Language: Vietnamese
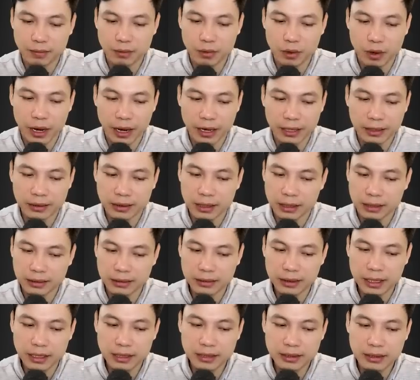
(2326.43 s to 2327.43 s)
Có vẻ như
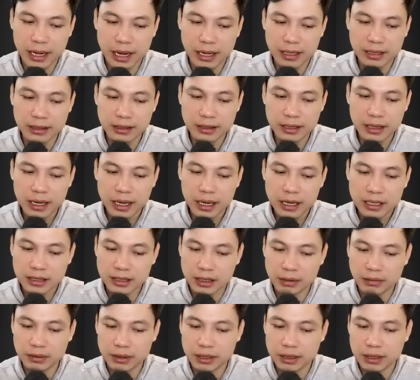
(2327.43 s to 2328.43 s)
nơi đây đúng như
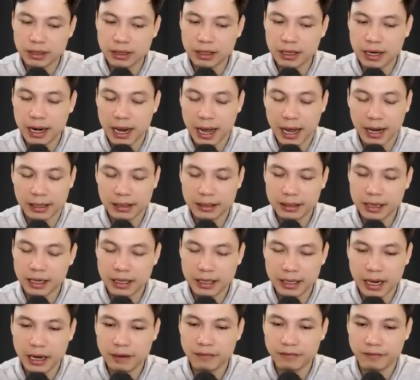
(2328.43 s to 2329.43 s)
câu nói phép vua
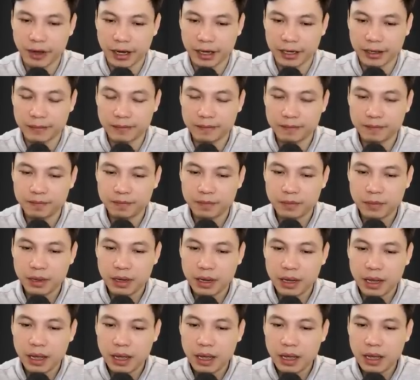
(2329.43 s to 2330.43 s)
thua lệ làng,
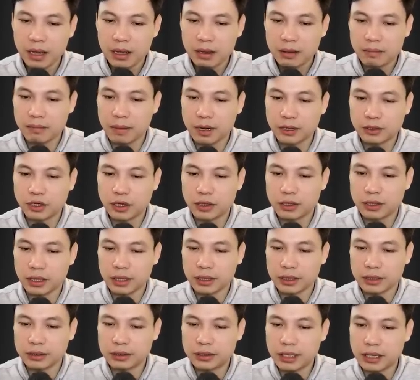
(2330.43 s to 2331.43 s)
và trường làng chính
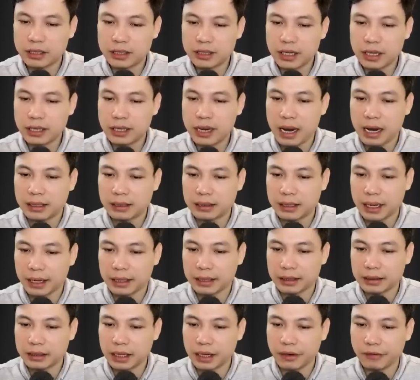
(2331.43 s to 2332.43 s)
là người có tiếng
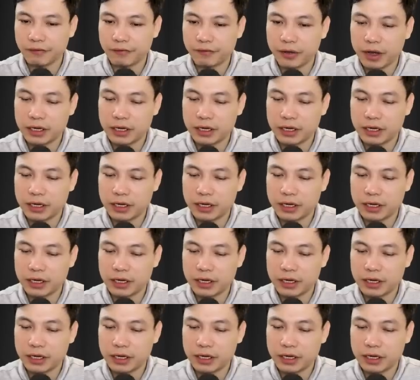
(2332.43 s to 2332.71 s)
nói nhất.